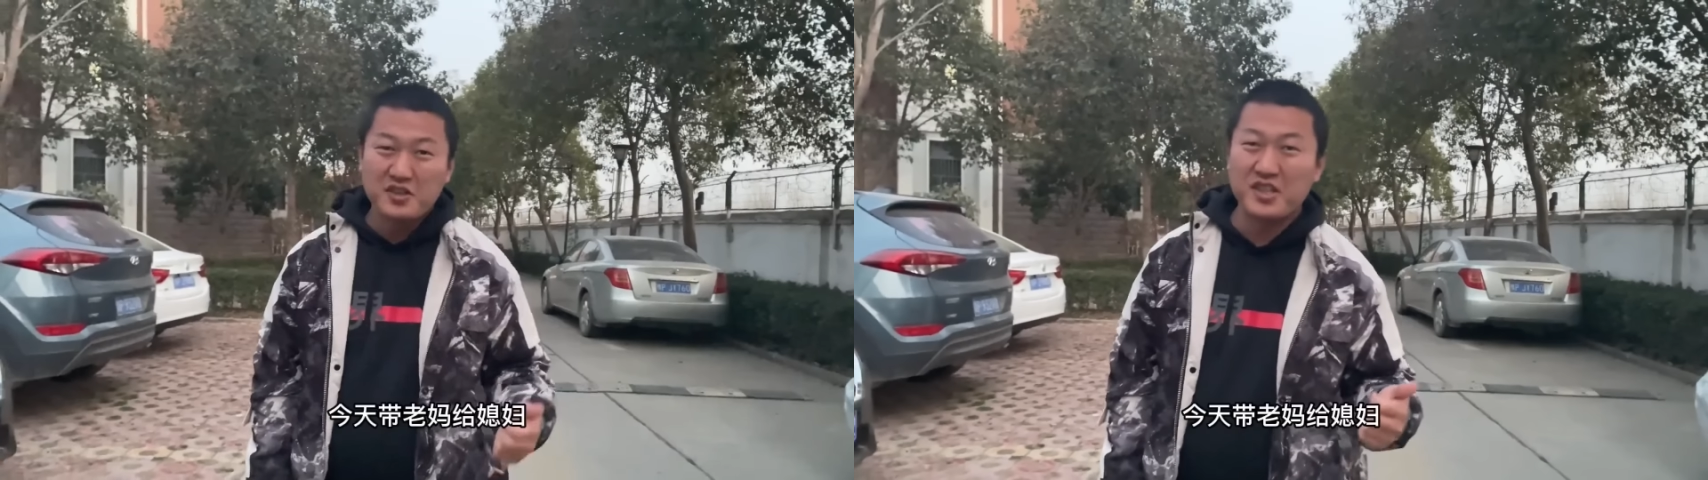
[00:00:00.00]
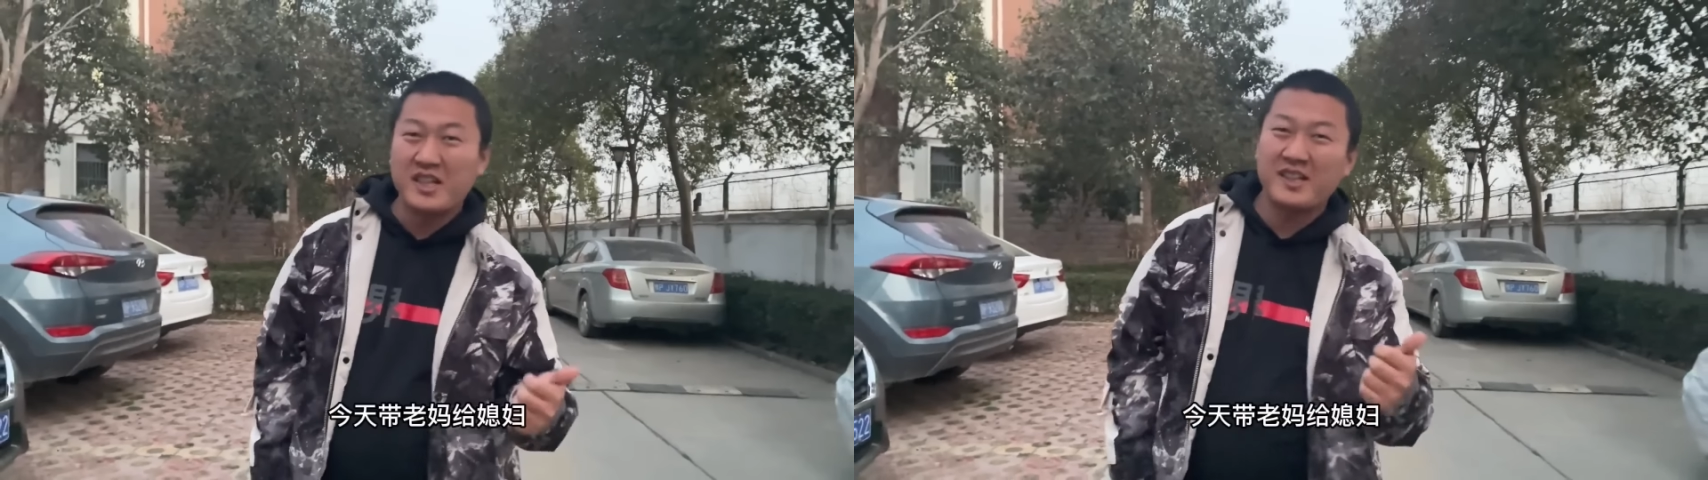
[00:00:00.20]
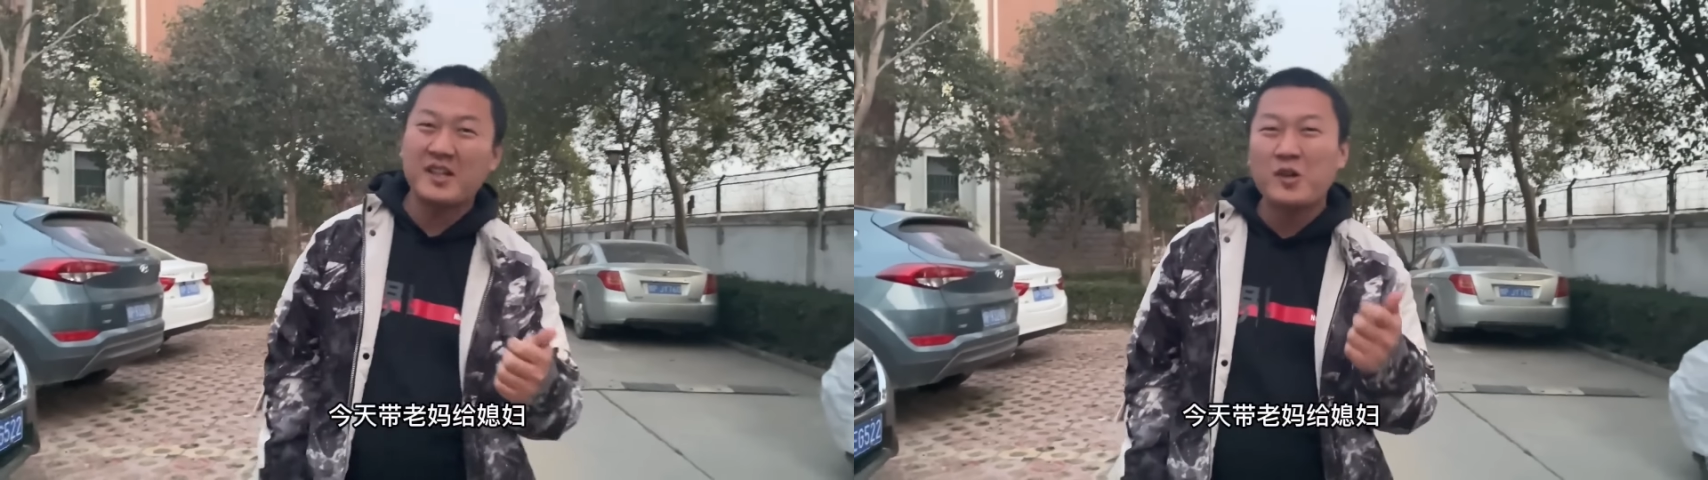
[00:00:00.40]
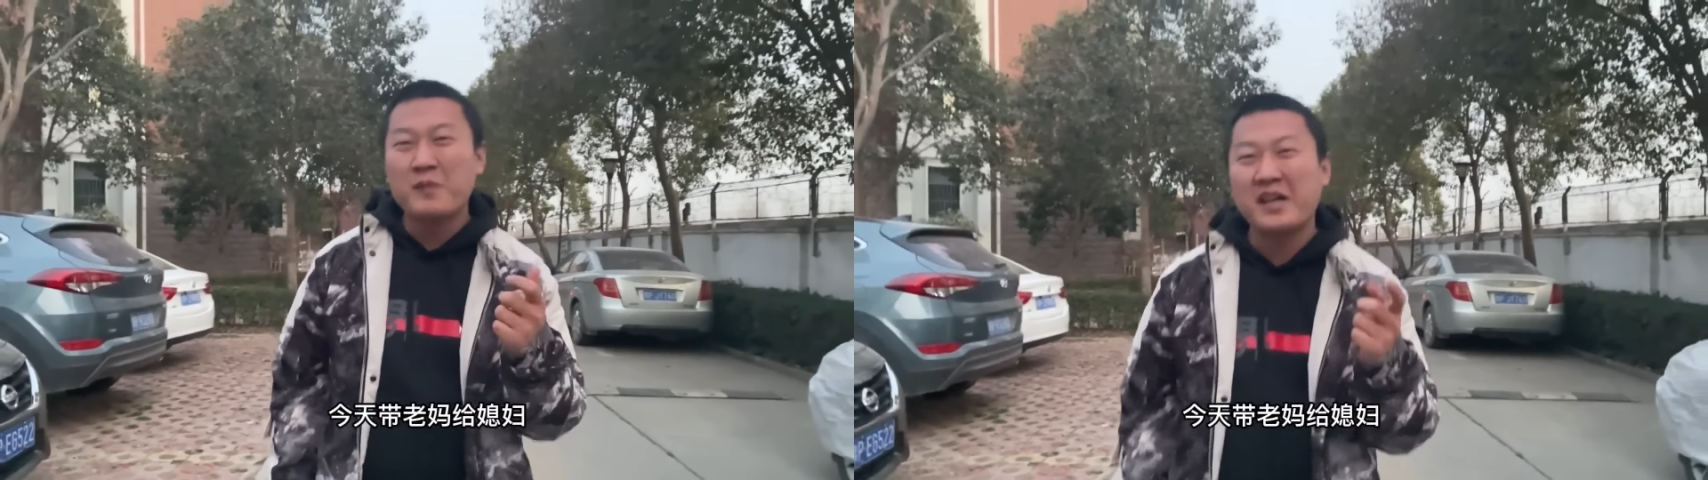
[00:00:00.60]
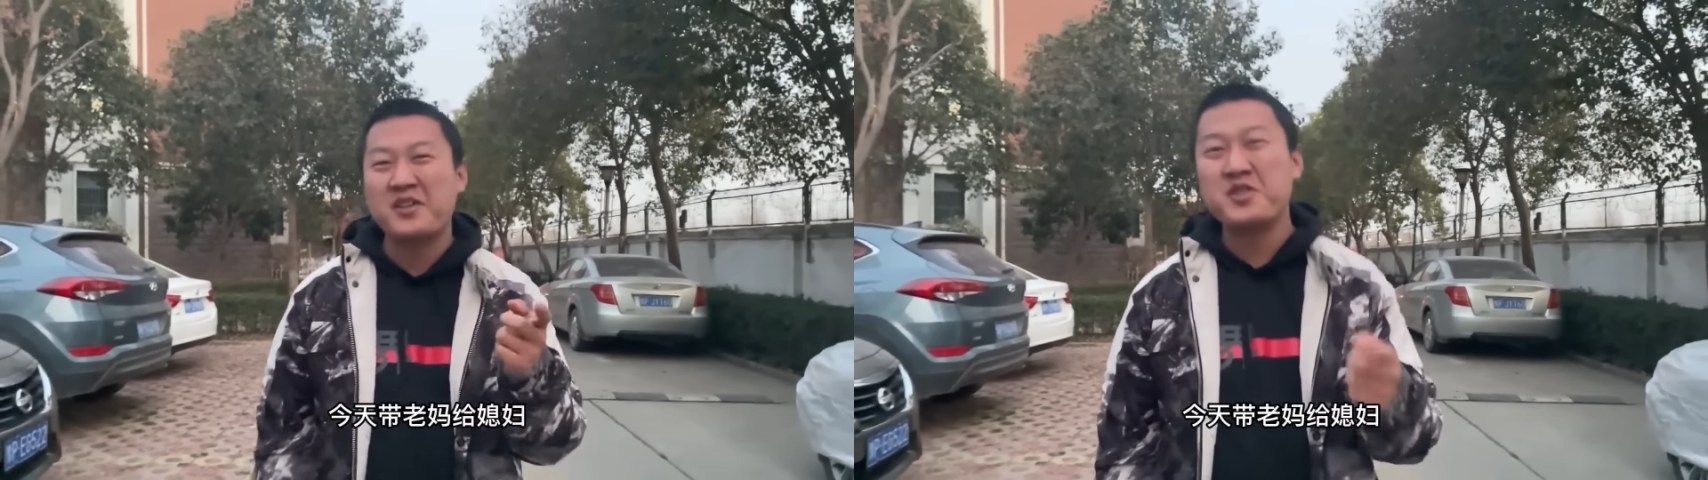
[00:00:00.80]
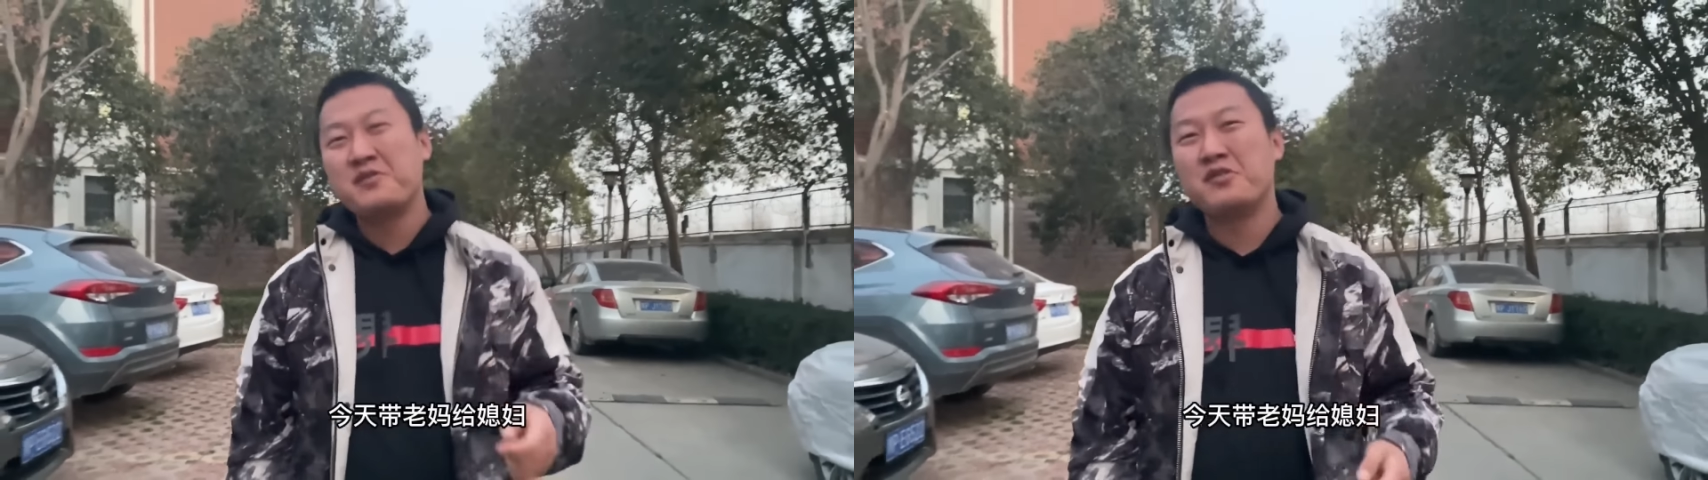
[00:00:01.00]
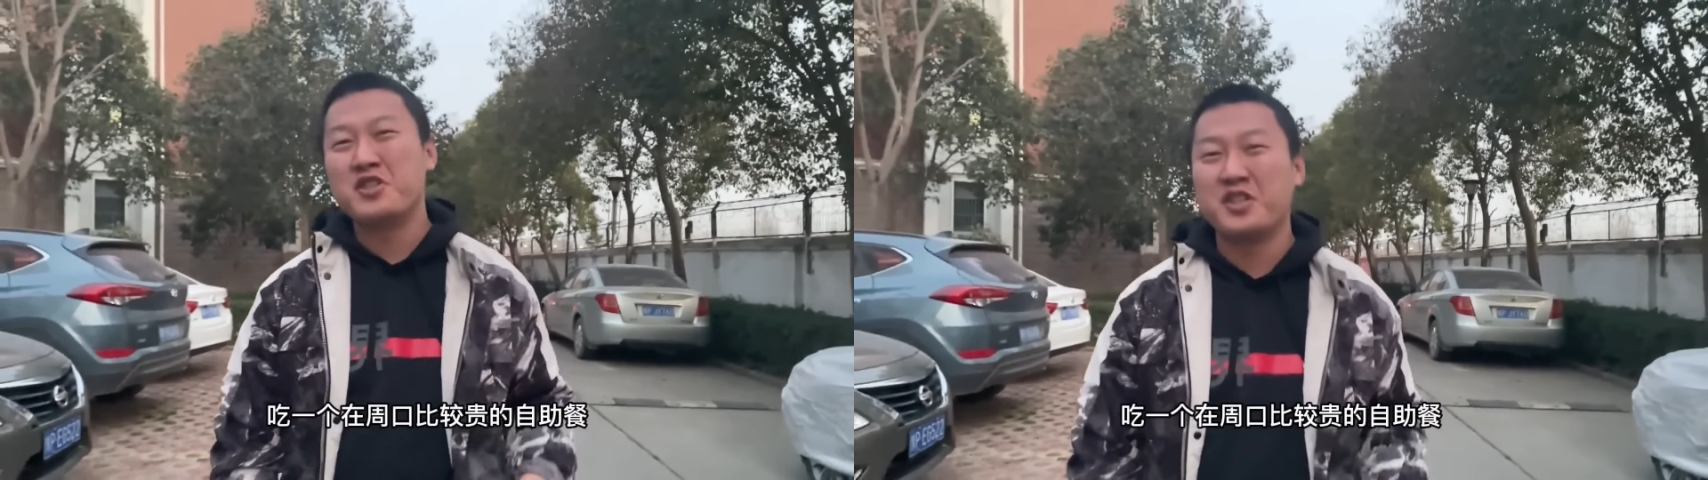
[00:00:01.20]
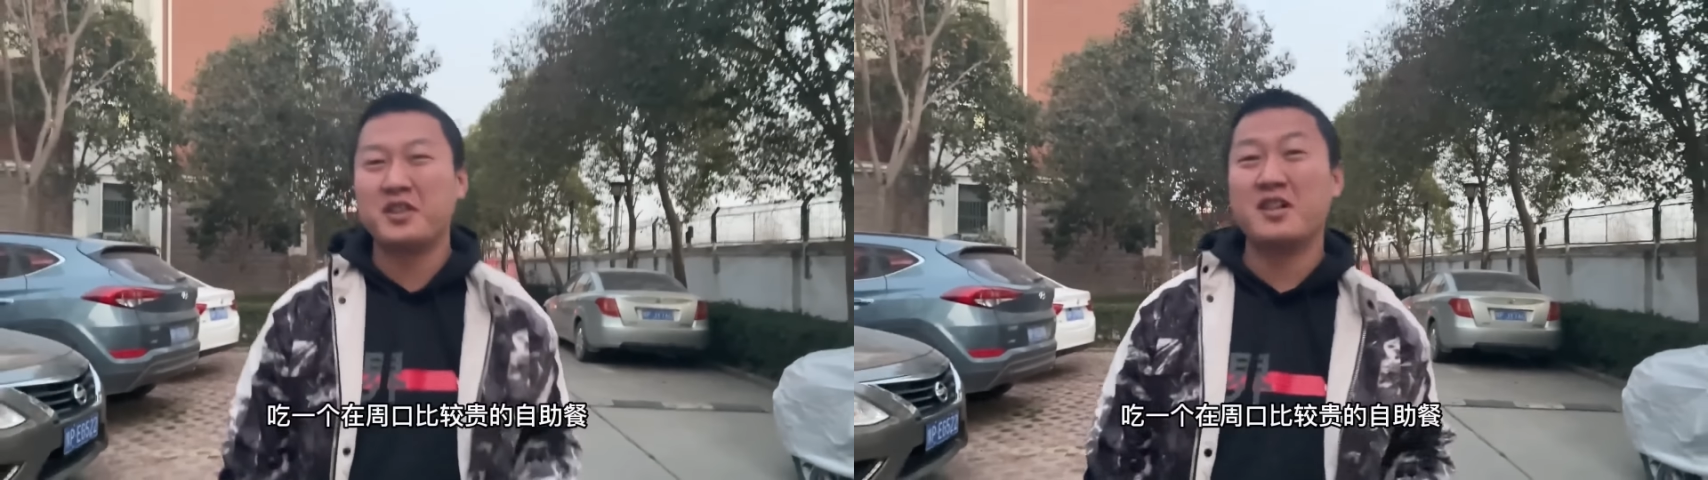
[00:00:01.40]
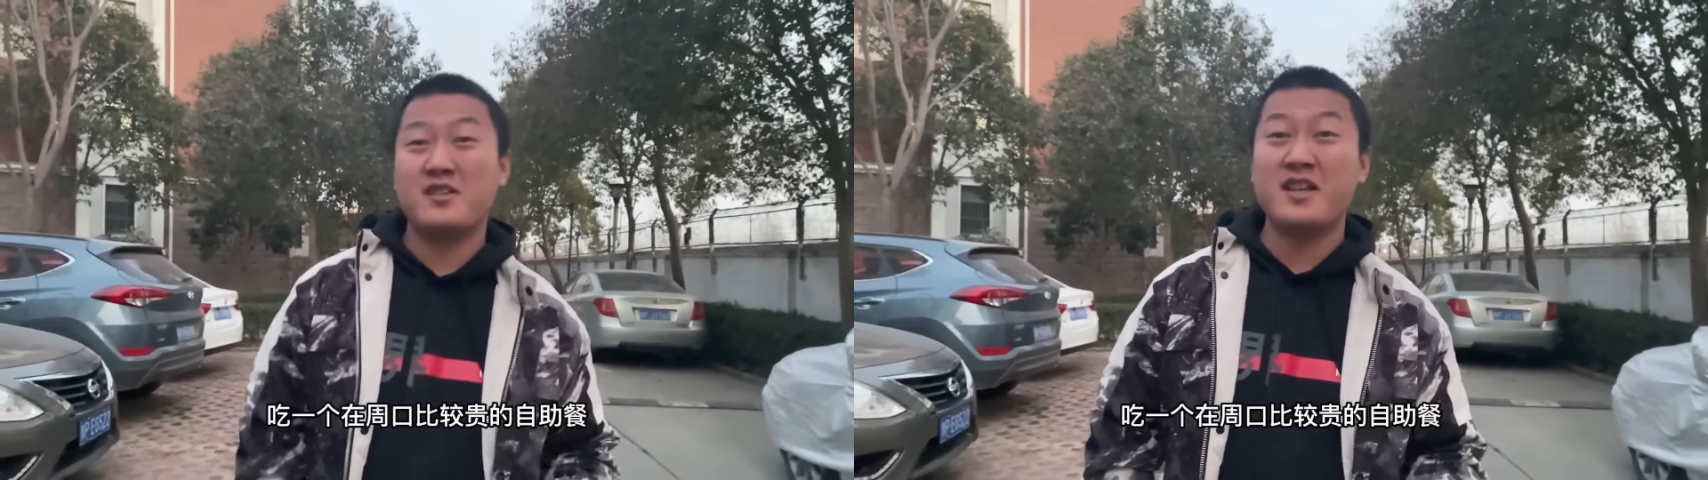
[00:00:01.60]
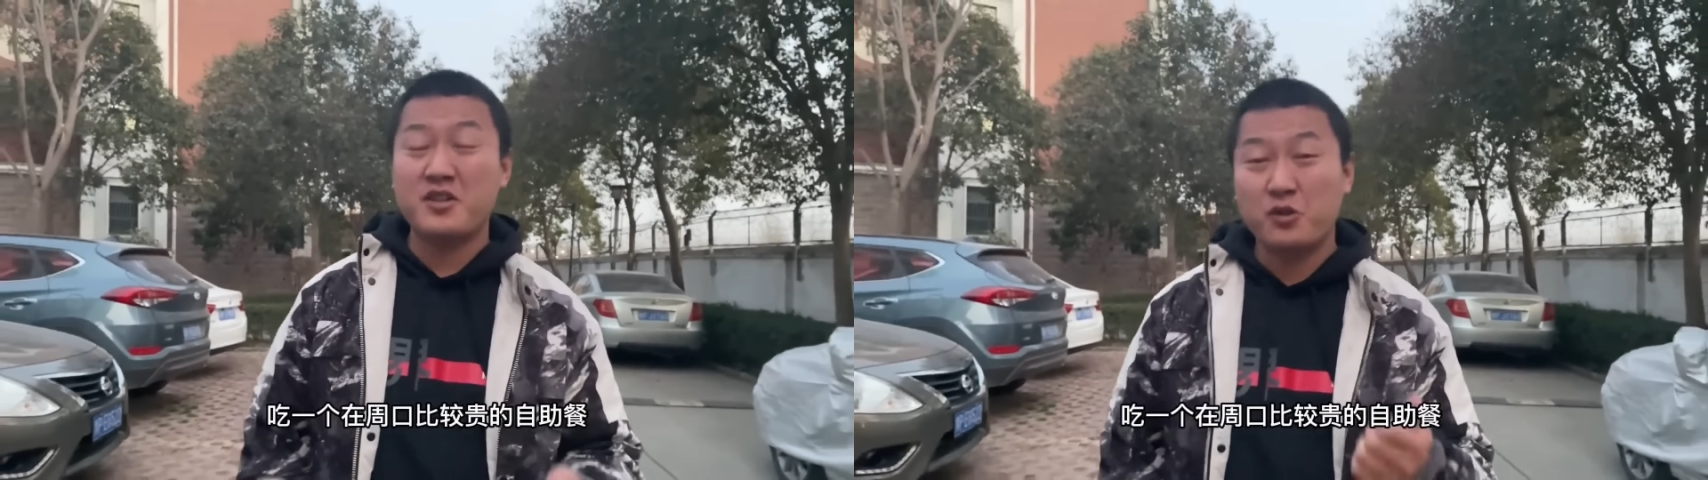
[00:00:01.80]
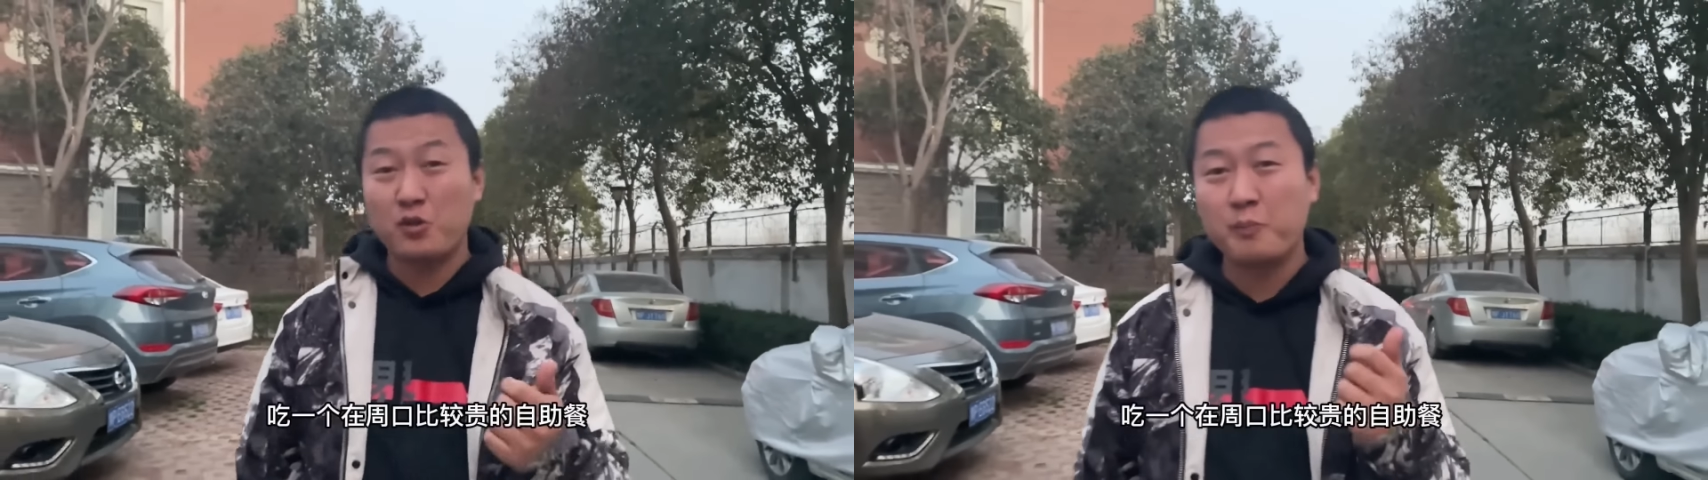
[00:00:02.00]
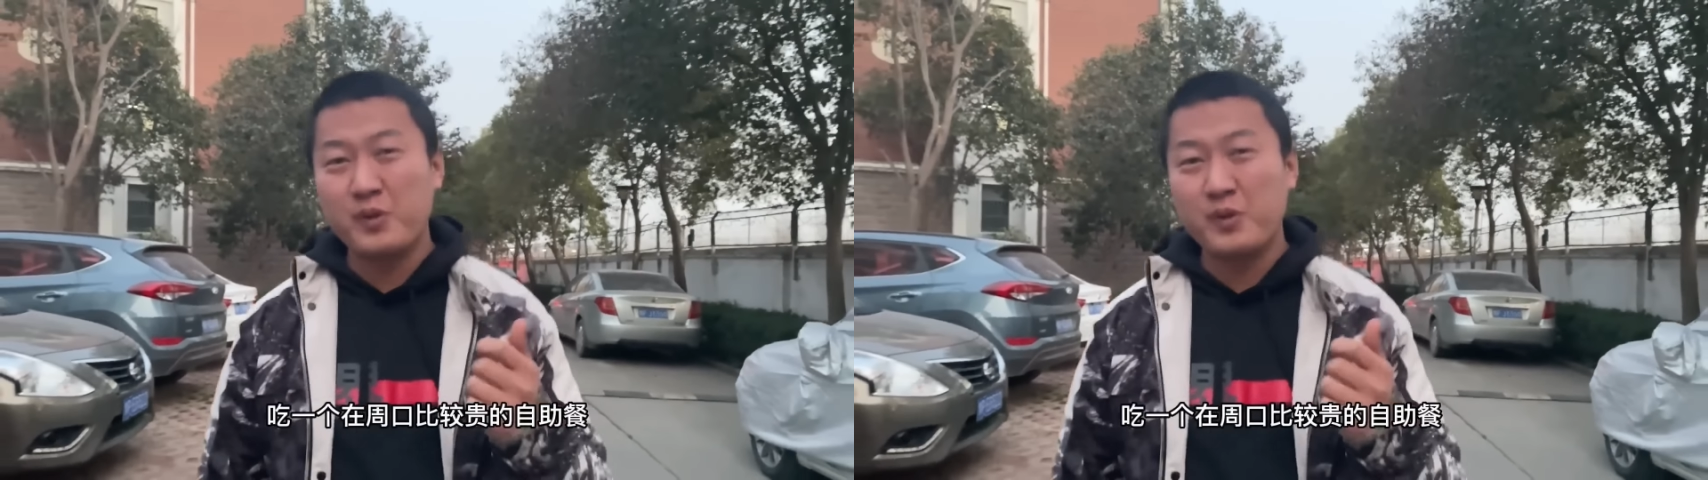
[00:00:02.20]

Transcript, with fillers: 今天带老妈跟媳妇吃一个在周口